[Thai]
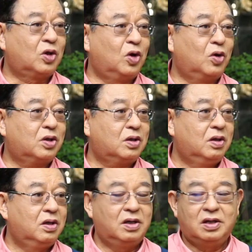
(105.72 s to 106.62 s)
ตกลง
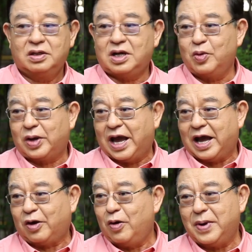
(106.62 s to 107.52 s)
เท่าแก่
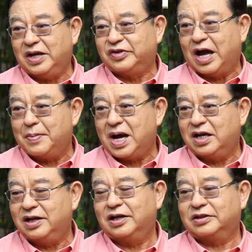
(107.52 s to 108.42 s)
ก็ไม่สามารถ
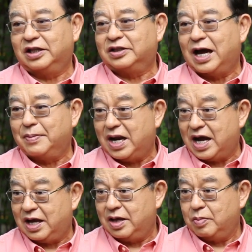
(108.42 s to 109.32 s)
ที่จะติดตามได้